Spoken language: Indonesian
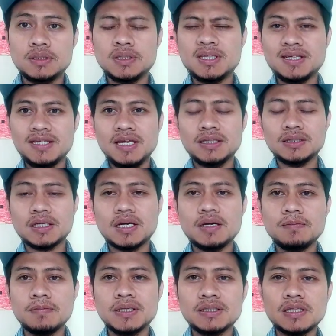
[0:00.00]

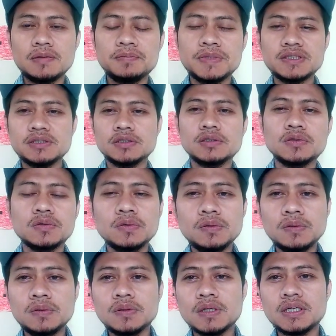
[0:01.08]
ternyata mata plus itu
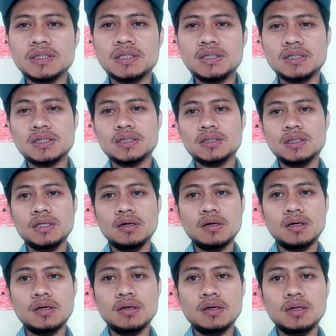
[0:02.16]
enggak dideliti
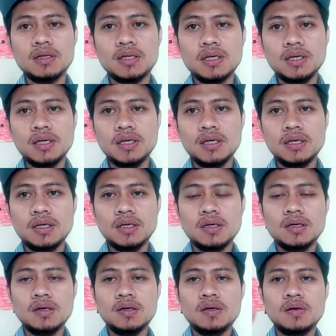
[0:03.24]
oleh
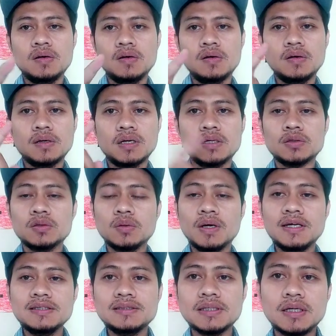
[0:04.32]
orang
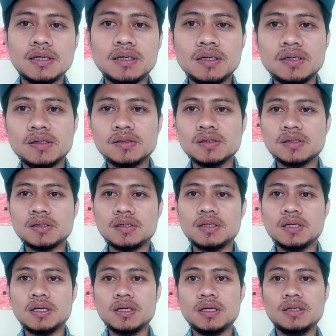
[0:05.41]
tua aja
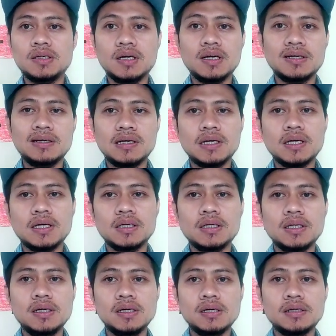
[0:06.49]
kadang-kadang
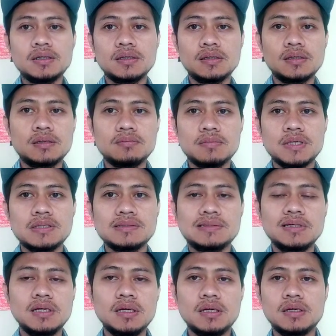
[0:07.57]
anak-anak
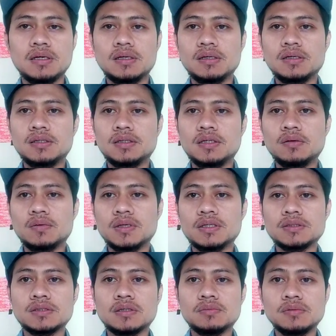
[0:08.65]
remaja
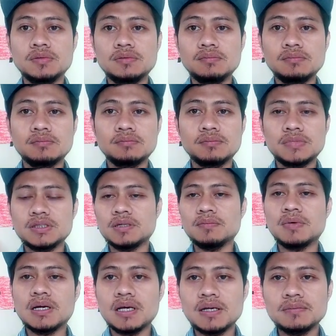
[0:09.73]
dewasa pun bisa
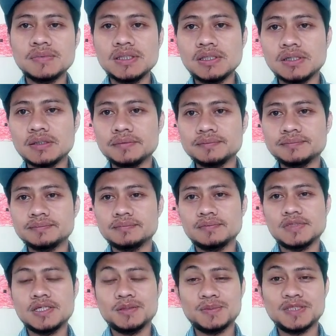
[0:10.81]
mengalaminya
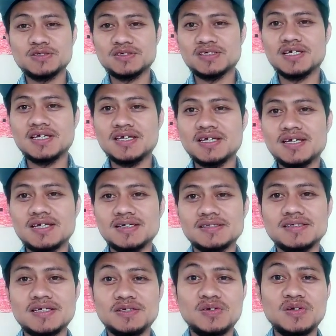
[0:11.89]
termasuk saya saya